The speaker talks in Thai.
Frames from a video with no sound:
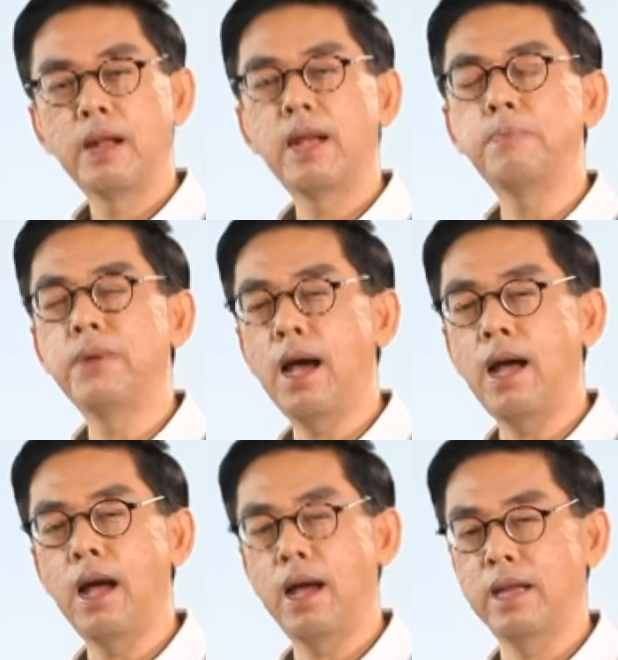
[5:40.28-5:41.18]
รับ
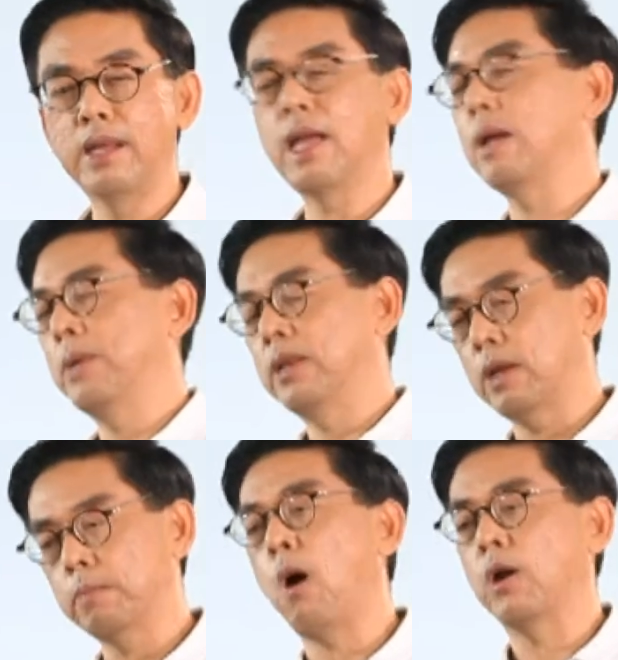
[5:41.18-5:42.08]
ได้นี่ไงมัน
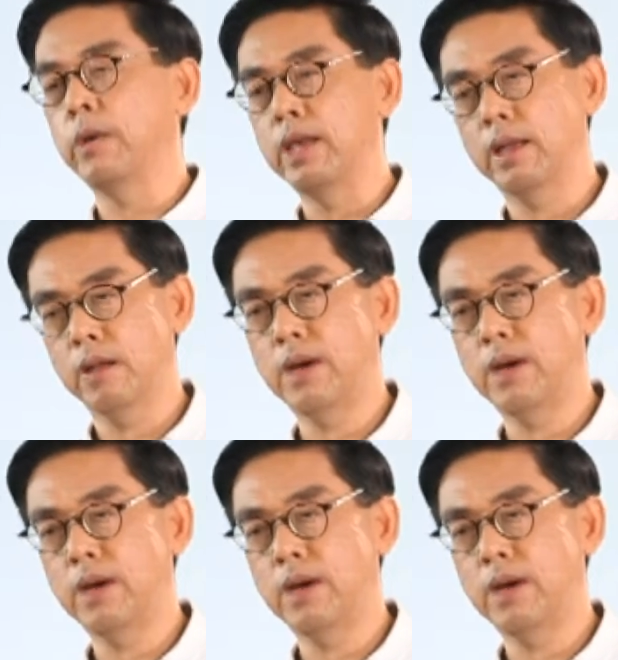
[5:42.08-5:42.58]
จะบอกเราเอง